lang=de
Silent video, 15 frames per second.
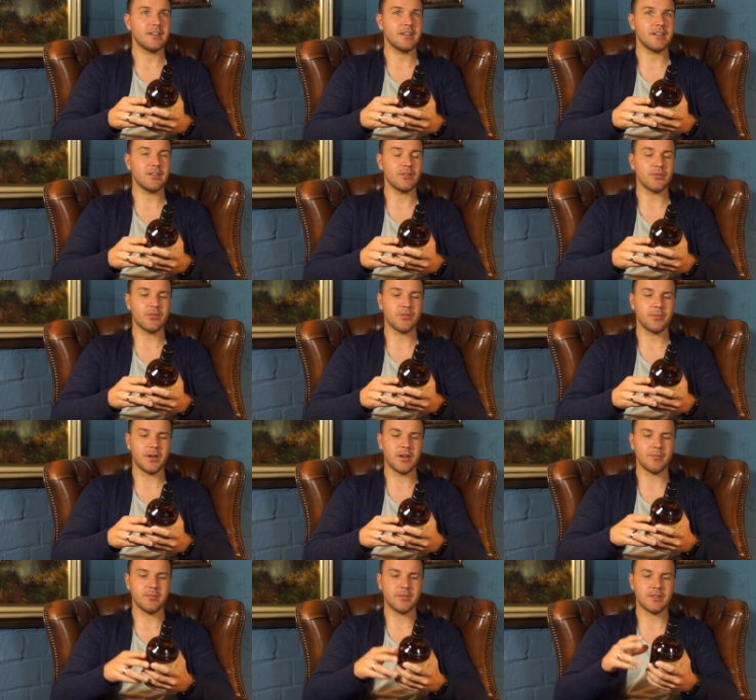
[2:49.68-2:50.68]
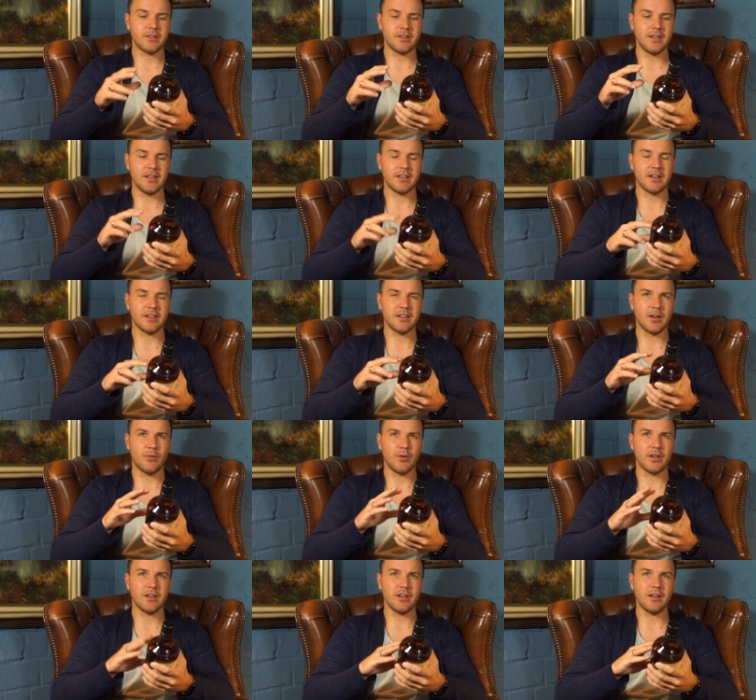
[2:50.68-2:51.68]
Äh, und zwar haben
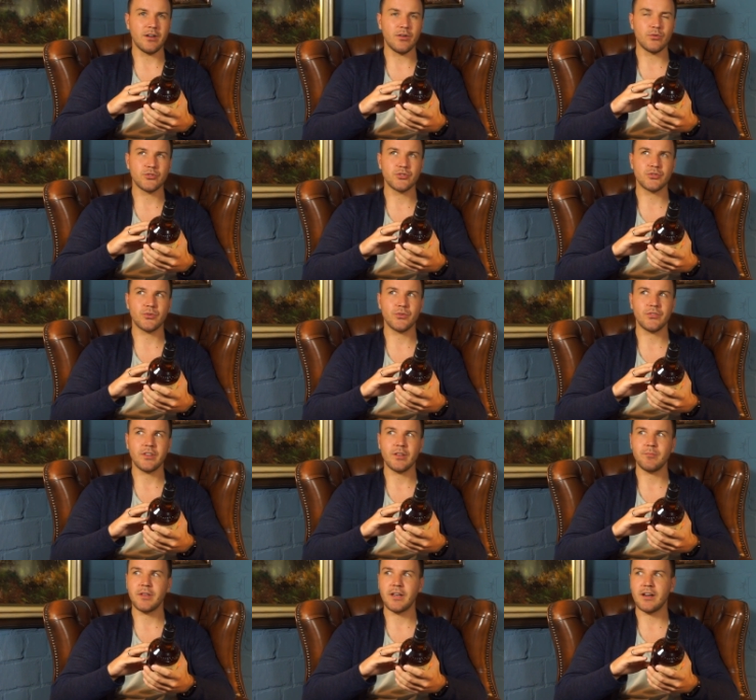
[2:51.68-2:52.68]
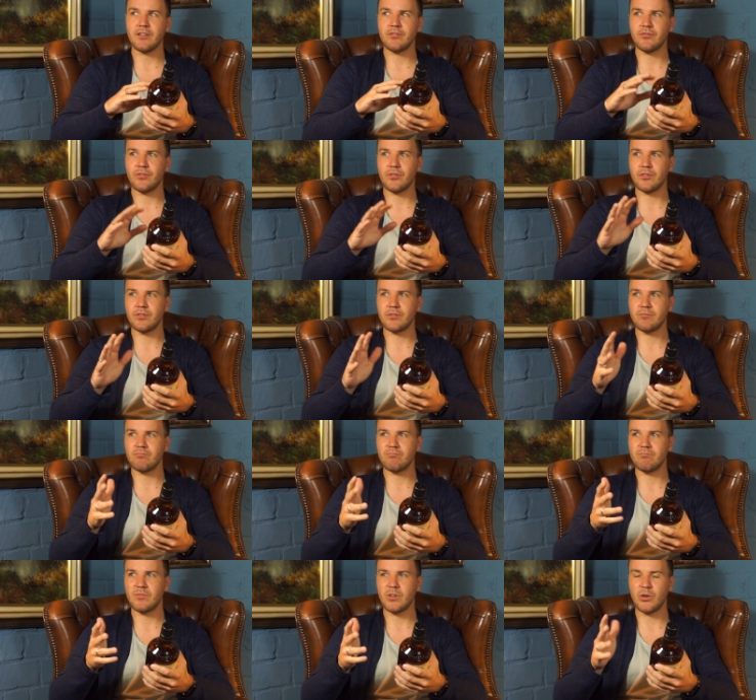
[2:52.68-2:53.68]
Edradauer einen Ausstoß im Jahr
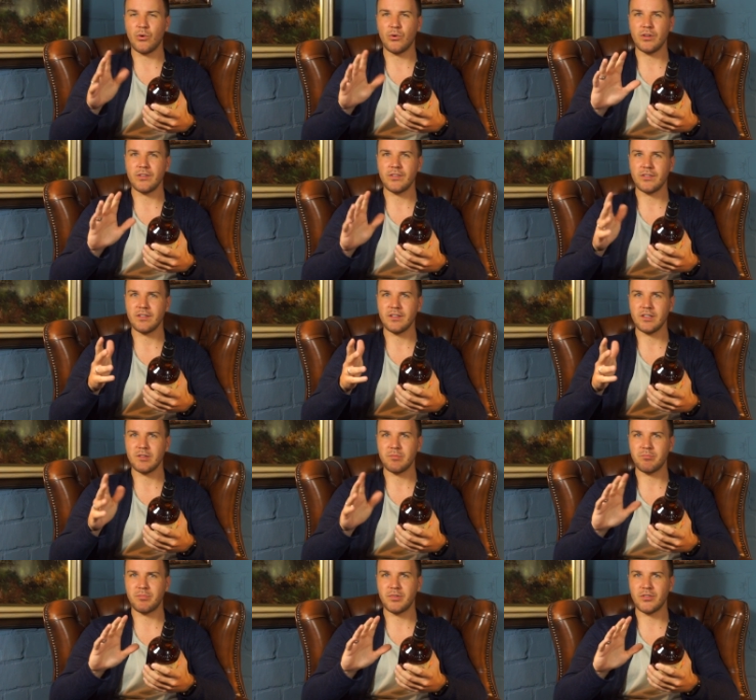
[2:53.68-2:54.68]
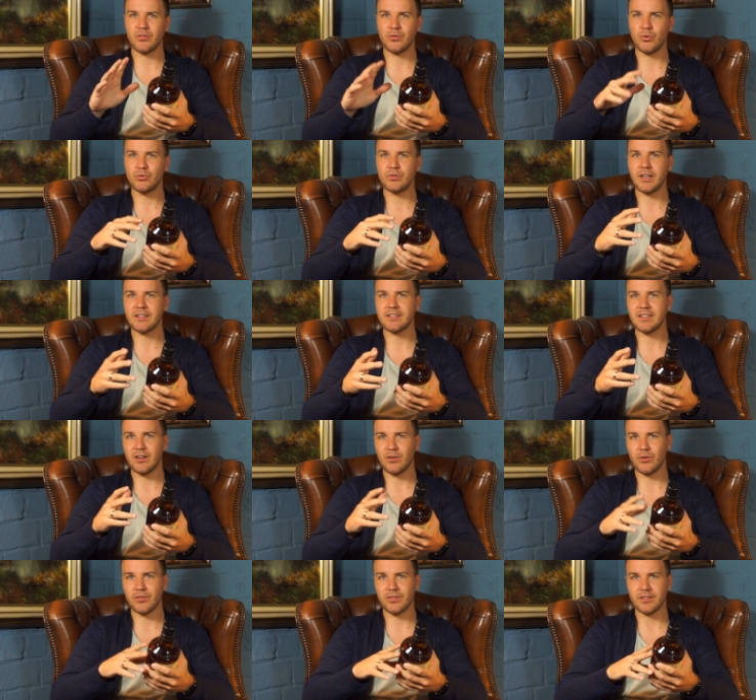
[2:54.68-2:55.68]
von 90 bis
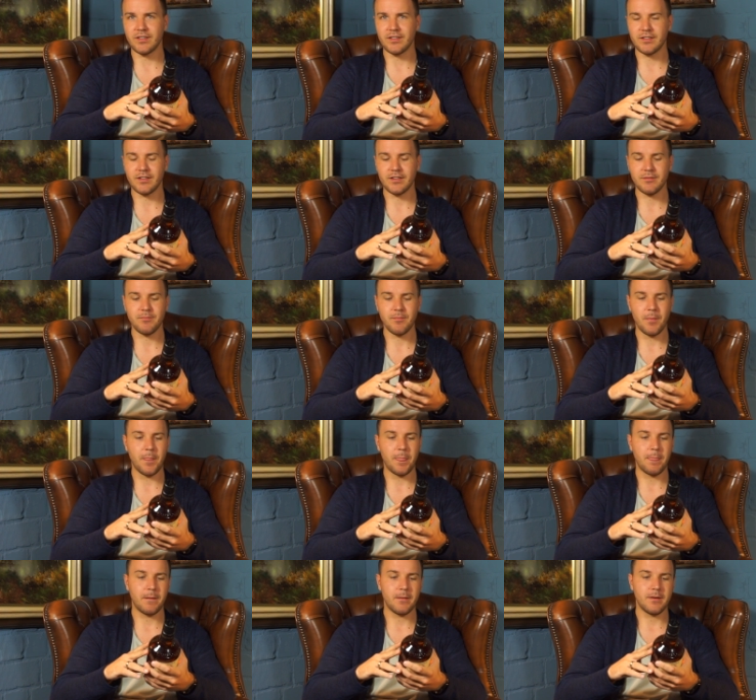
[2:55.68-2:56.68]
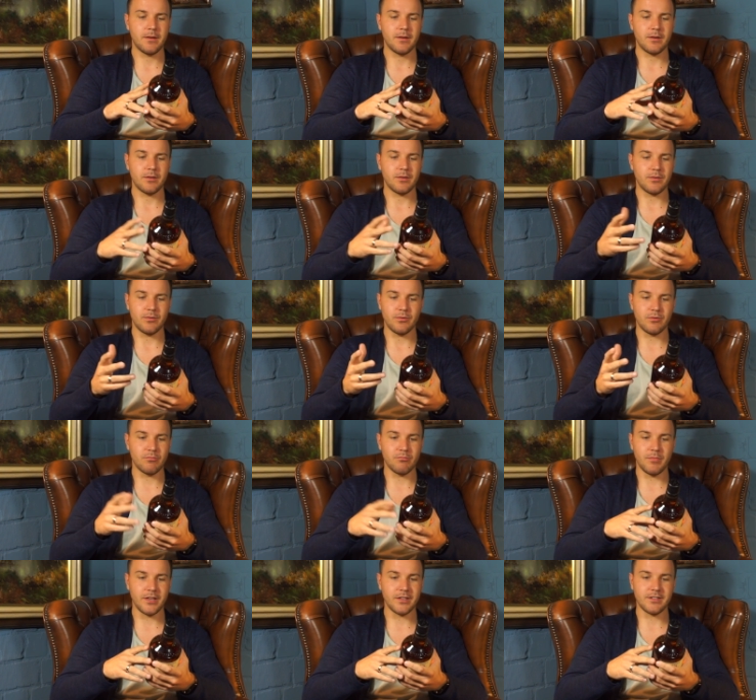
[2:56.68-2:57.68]
100.000 Liter.
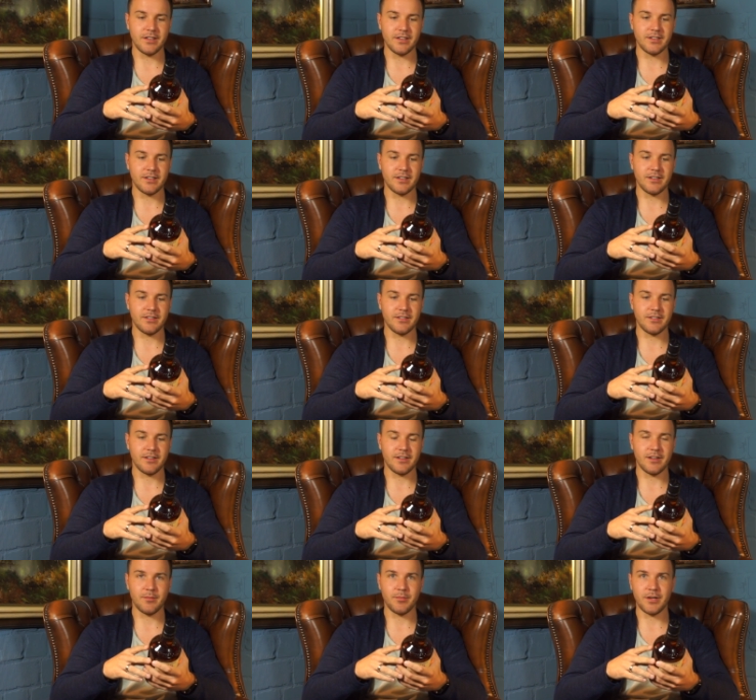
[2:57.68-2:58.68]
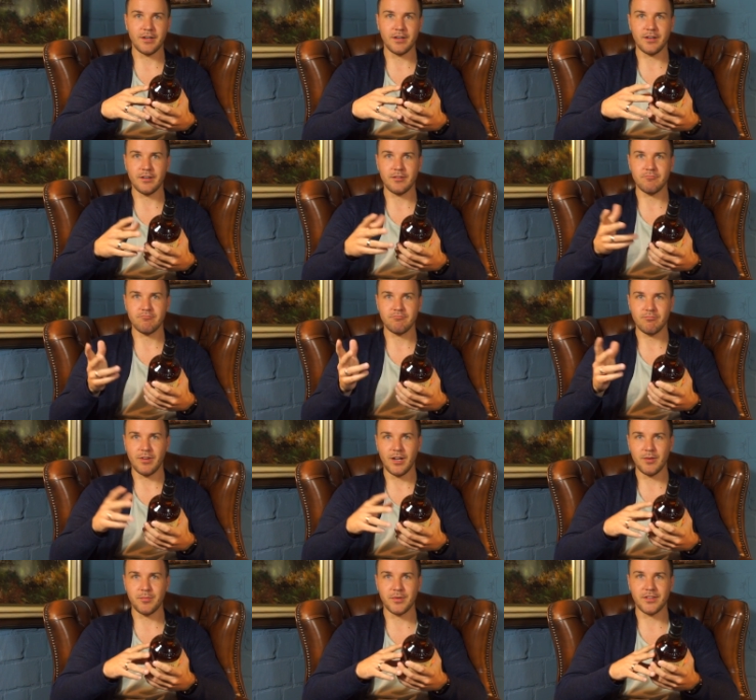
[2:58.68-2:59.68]
Und manch andere sind ja dabei
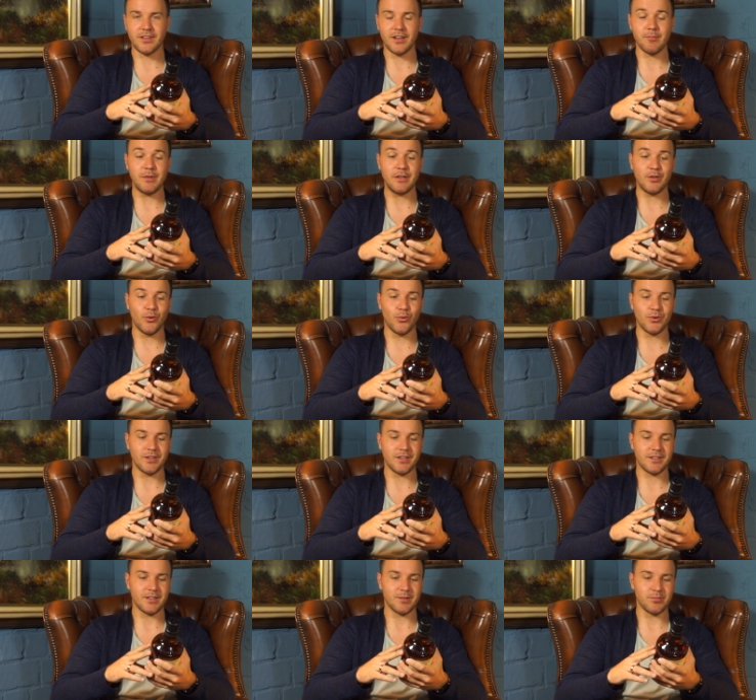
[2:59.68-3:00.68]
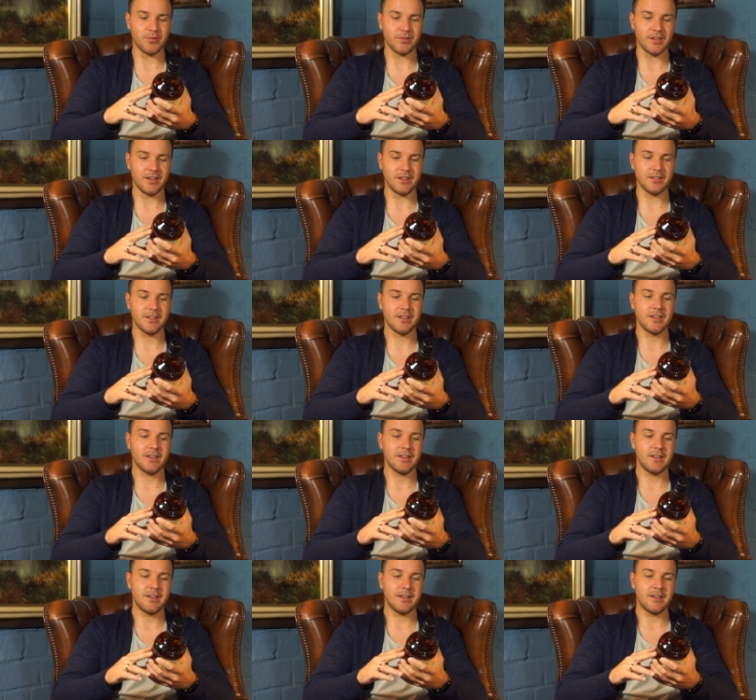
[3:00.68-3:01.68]
1 bis 3 Millionen Liter pro Jahr.
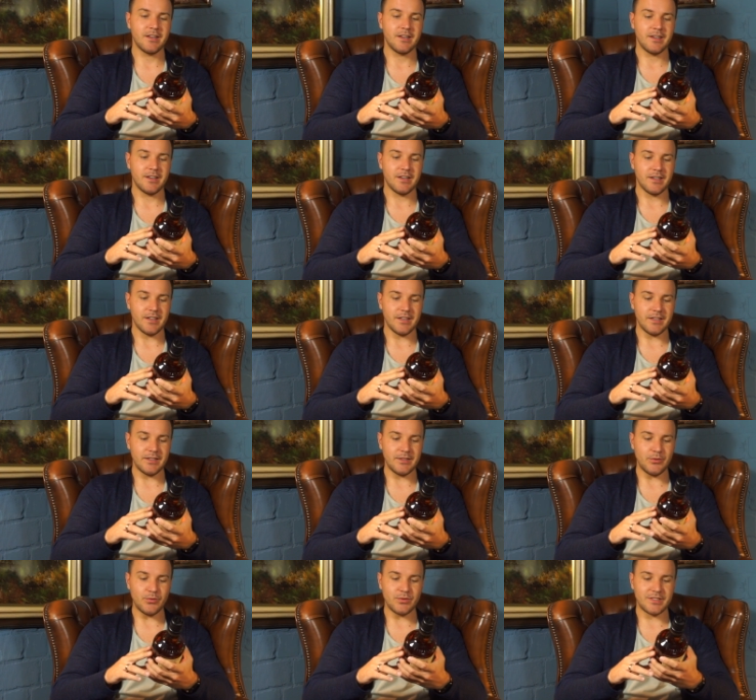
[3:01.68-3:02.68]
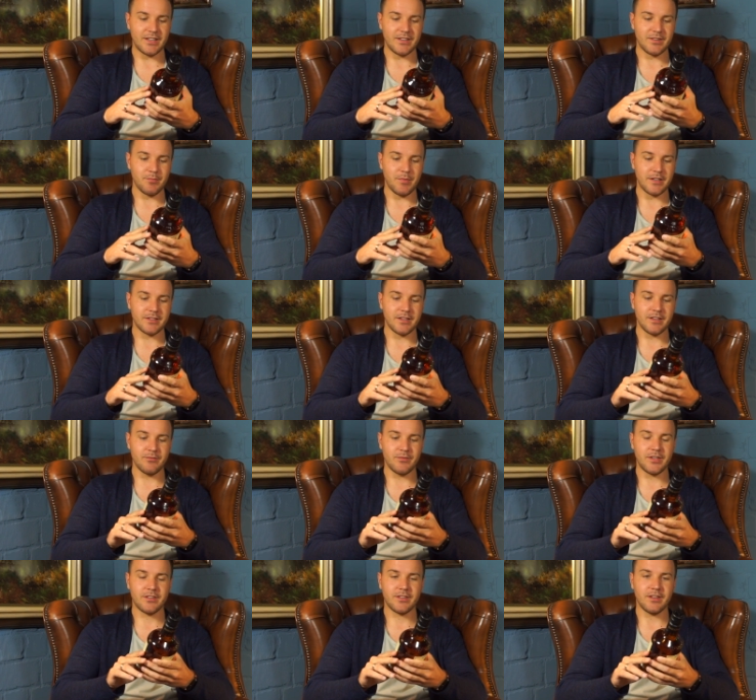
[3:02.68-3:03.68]
Äh, und das macht dann
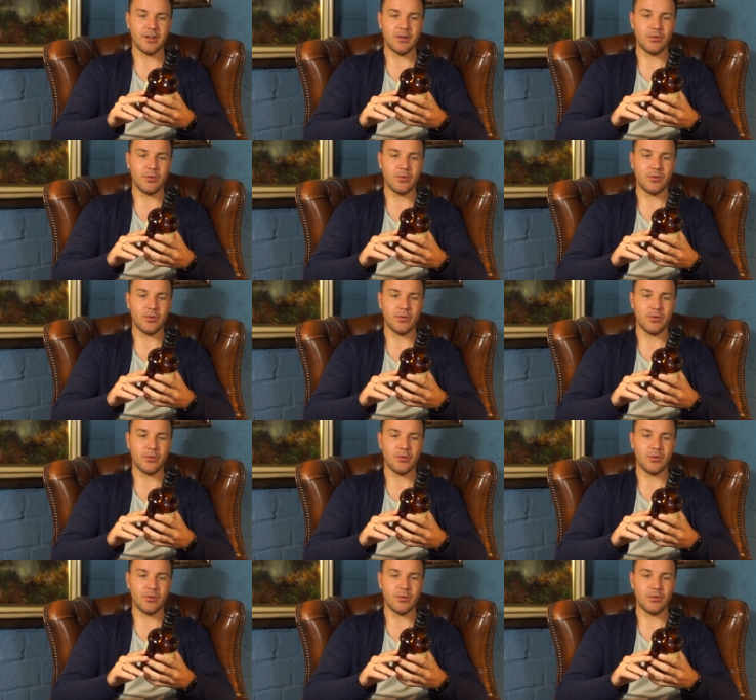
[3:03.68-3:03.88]
den Whisky